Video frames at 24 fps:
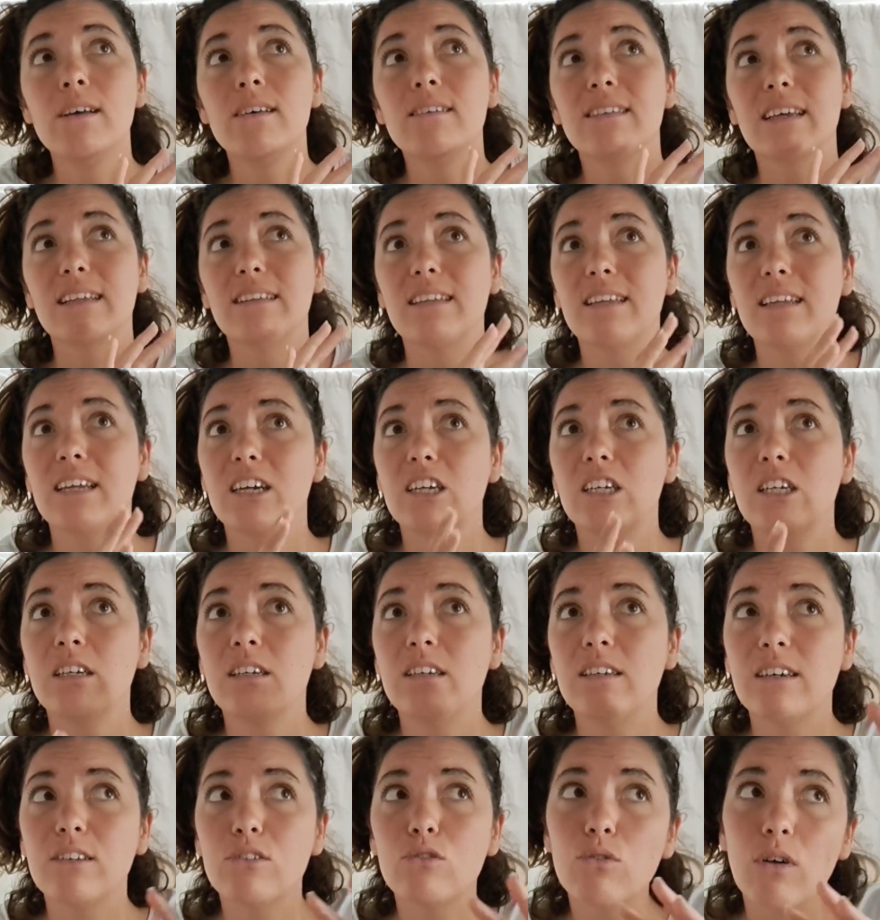cette énergie
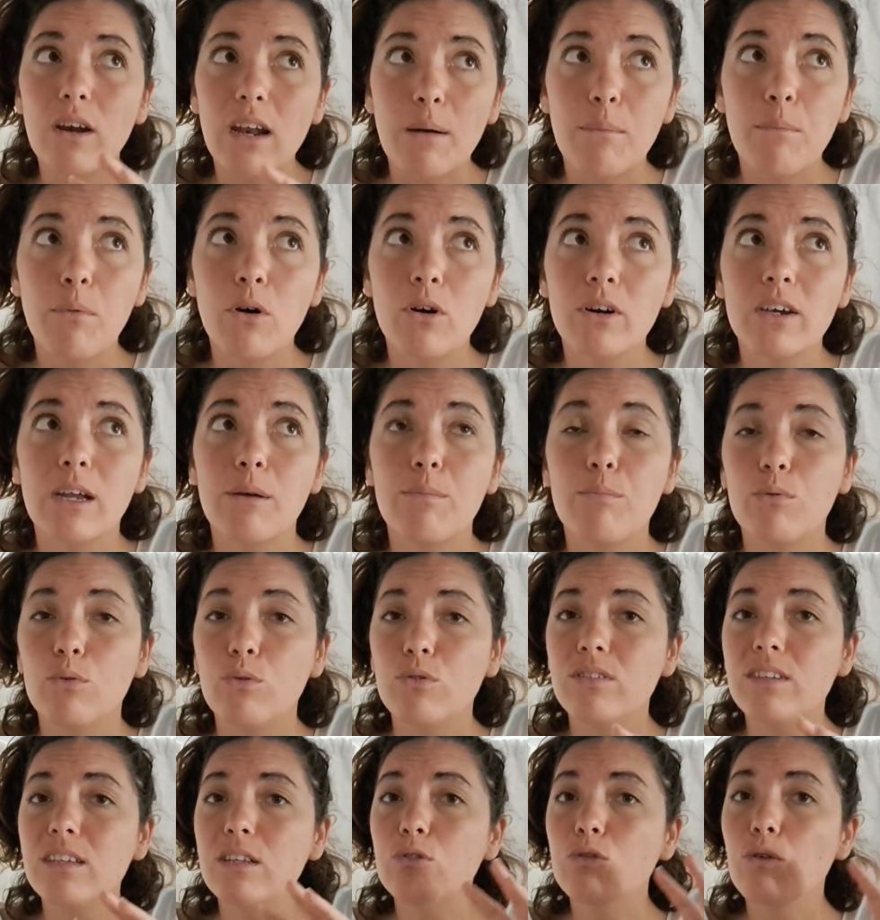qu'il y a sur la banque, elle peut
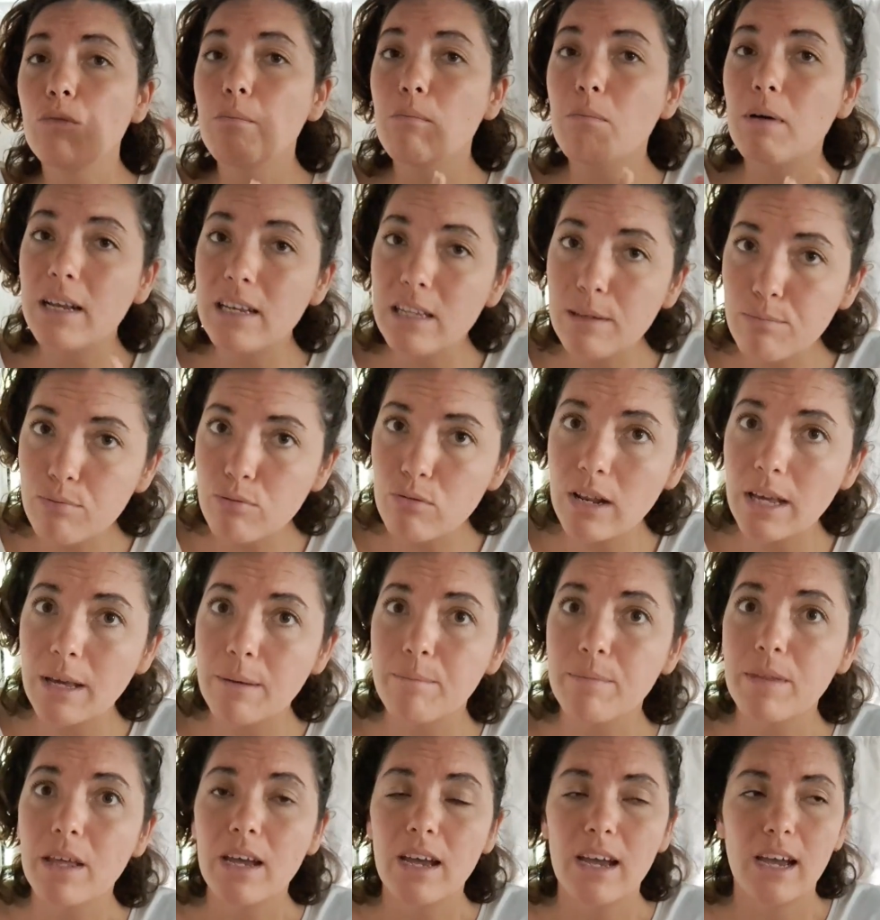aussi te manipuler.
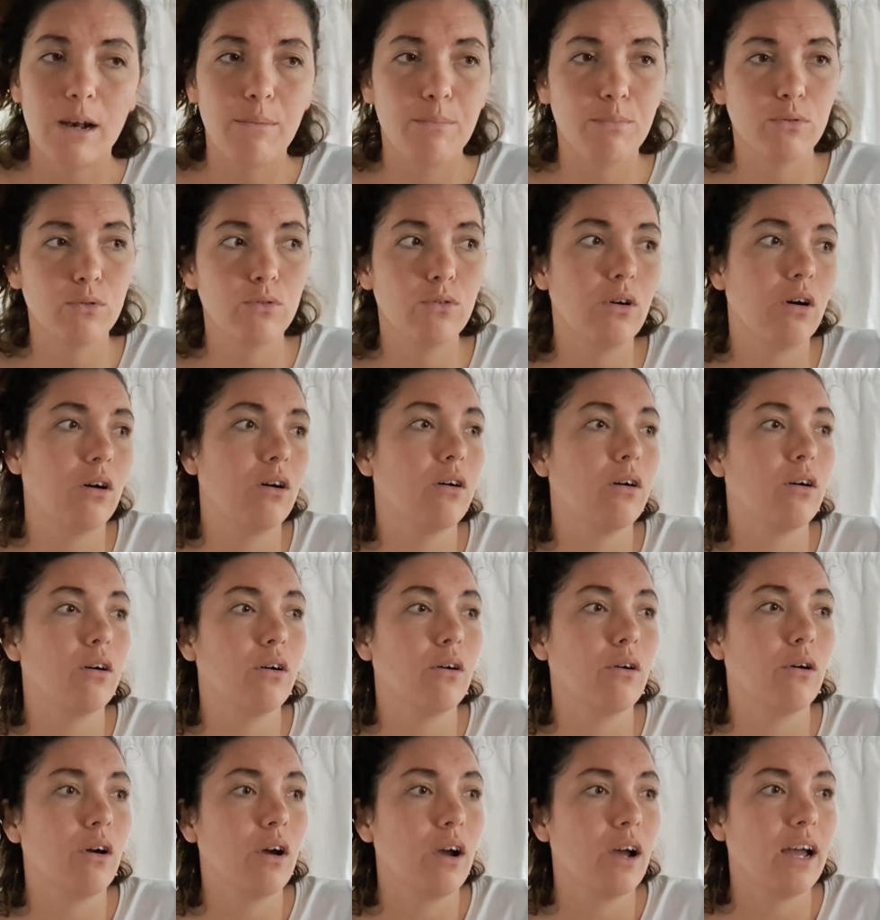Elle peut,
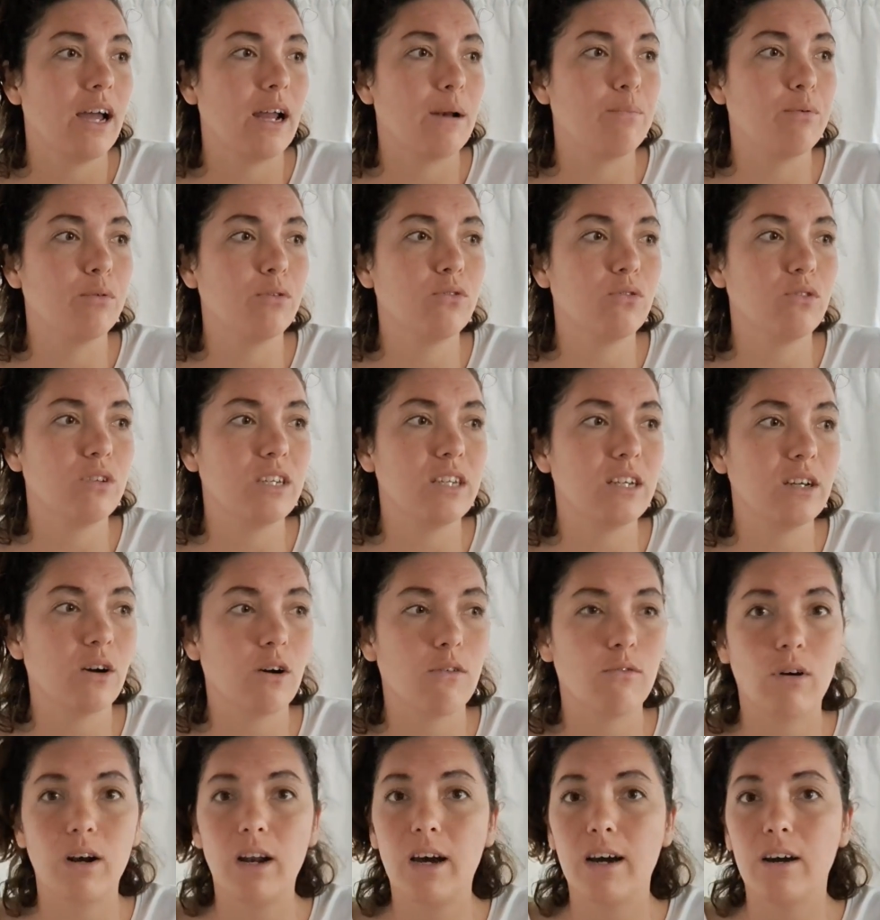euh, te dire,
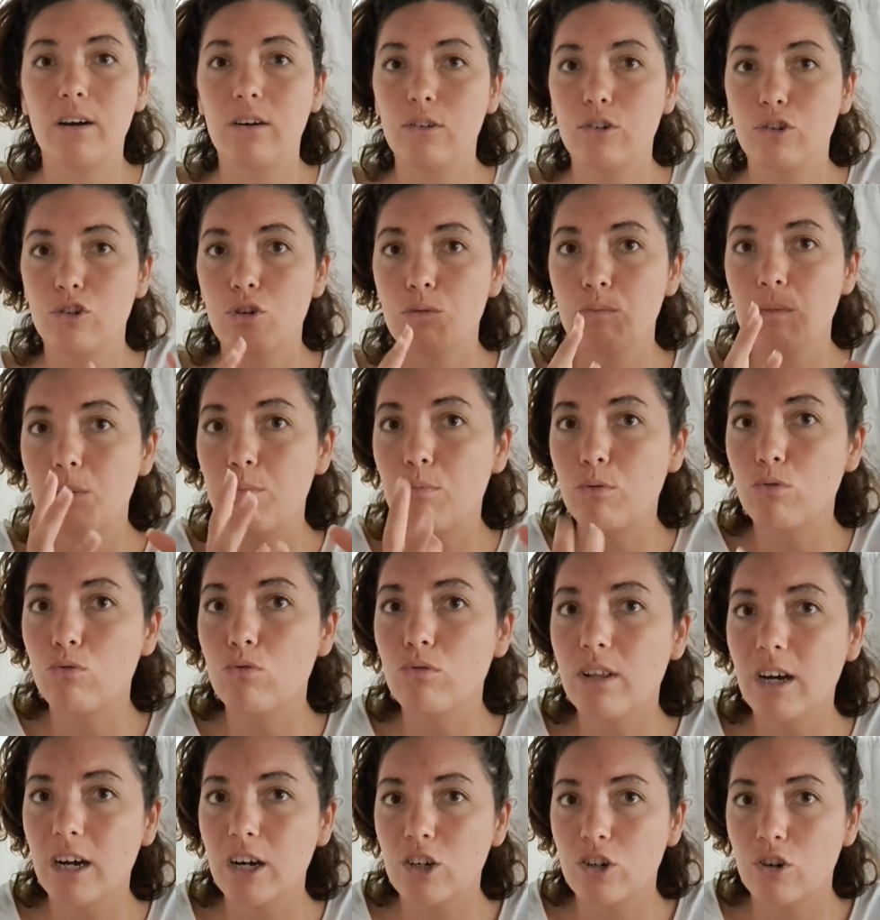voilà, je te mets
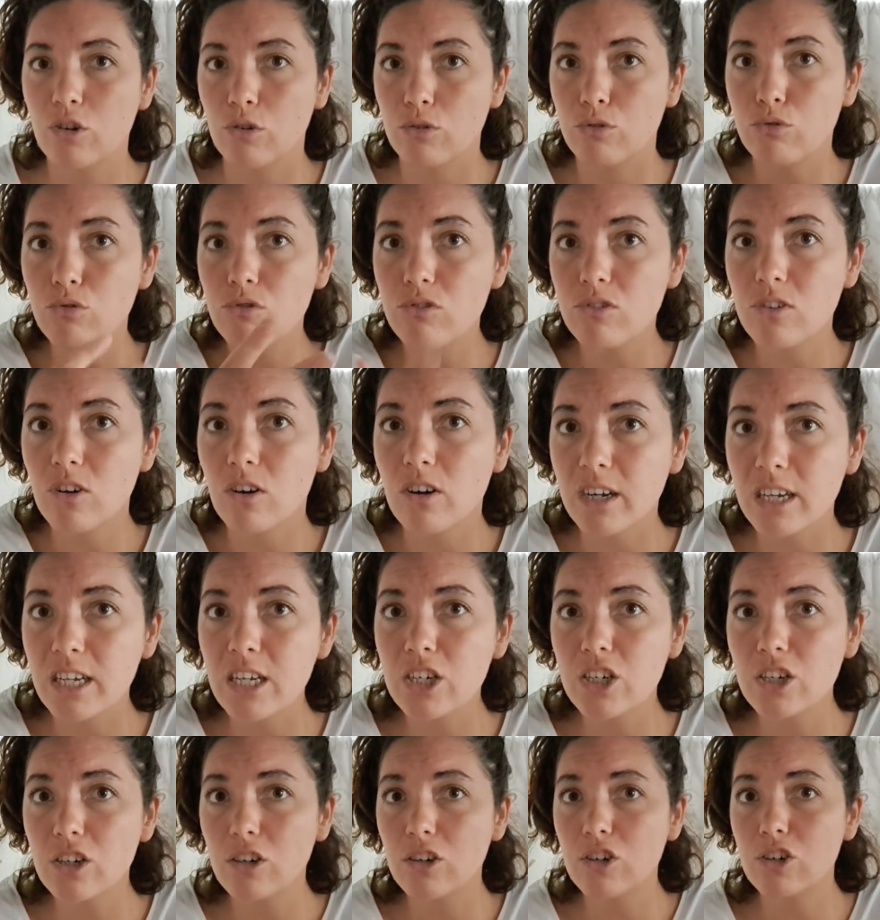beaucoup d'argent, tu te sens
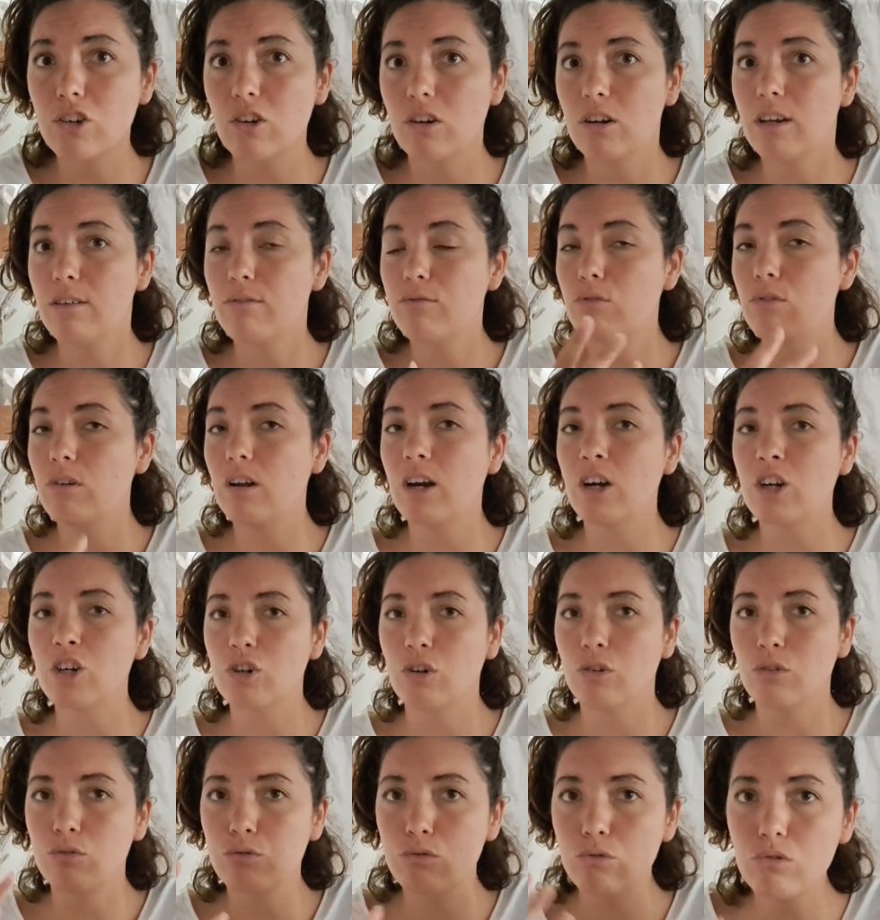riche, je t'enlève de
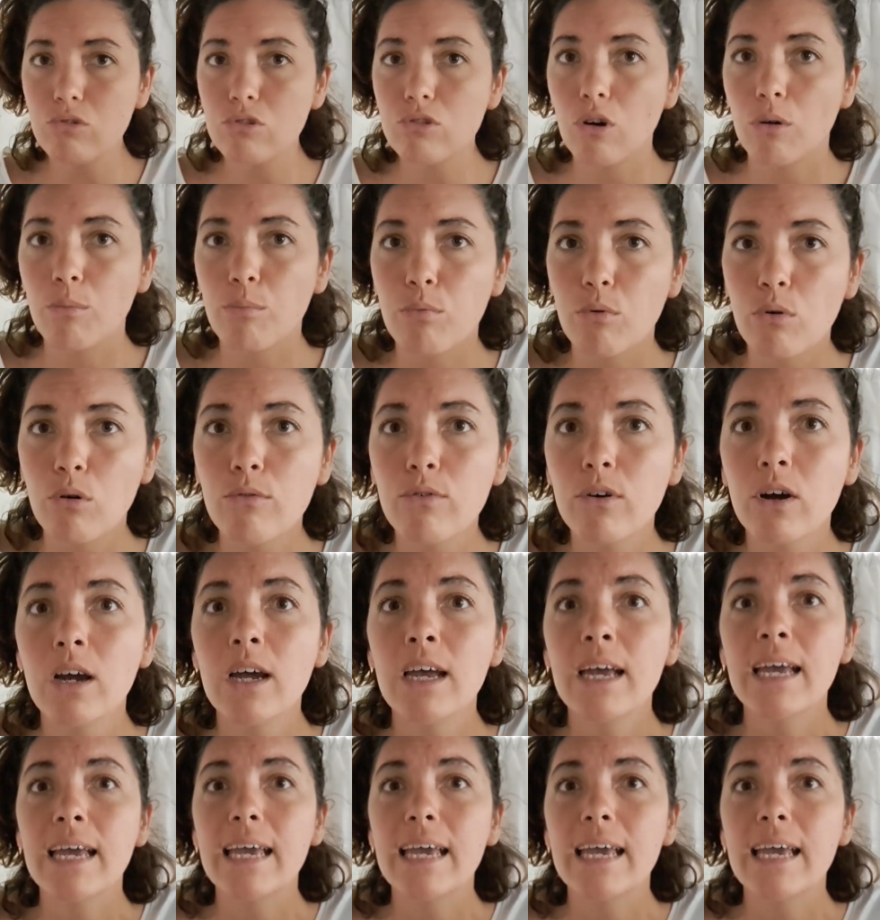l'argent, tu te sens pauvre.